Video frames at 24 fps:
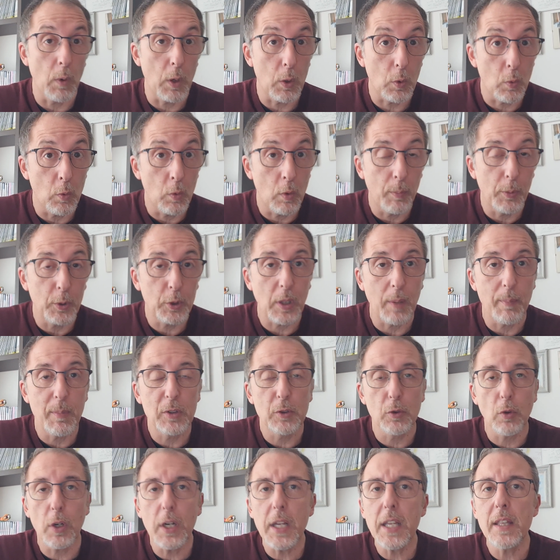Qualcuno potrebbe
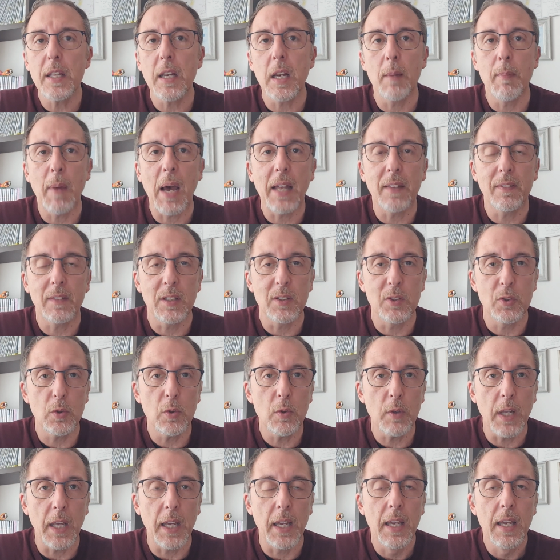sorridere, ma
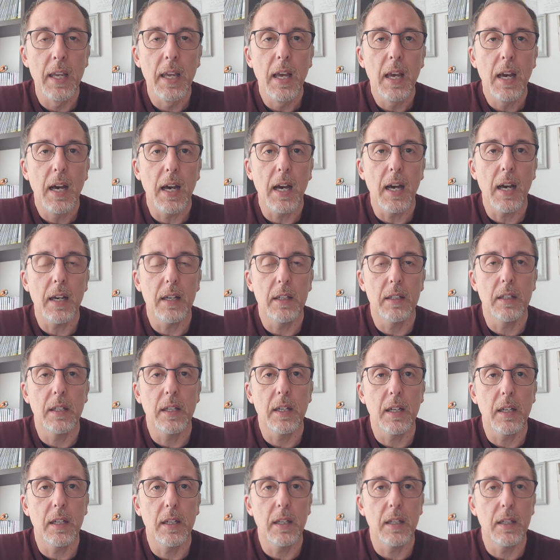attenzione a
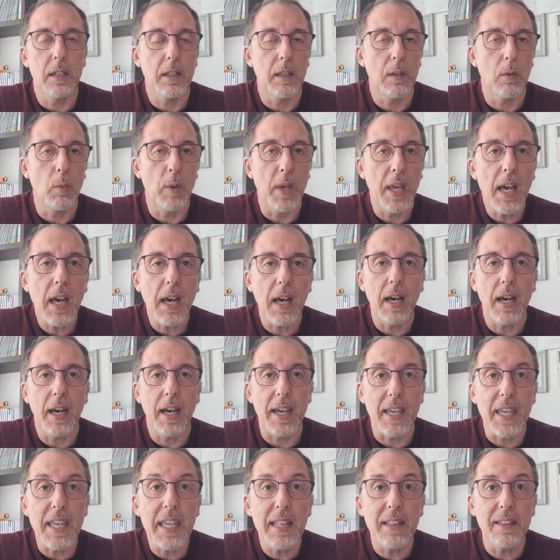eh, Wea,
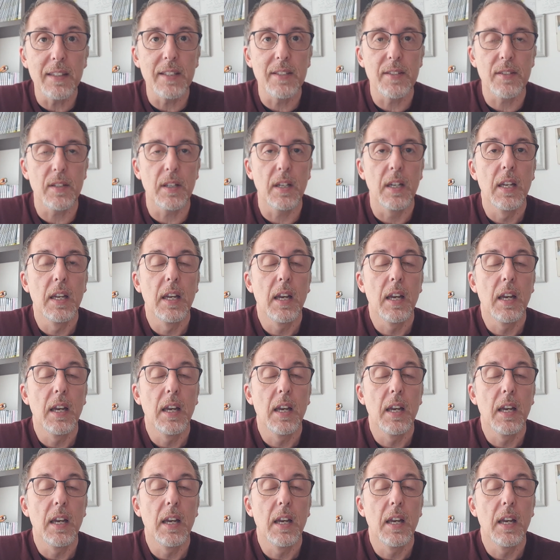a Ildiz,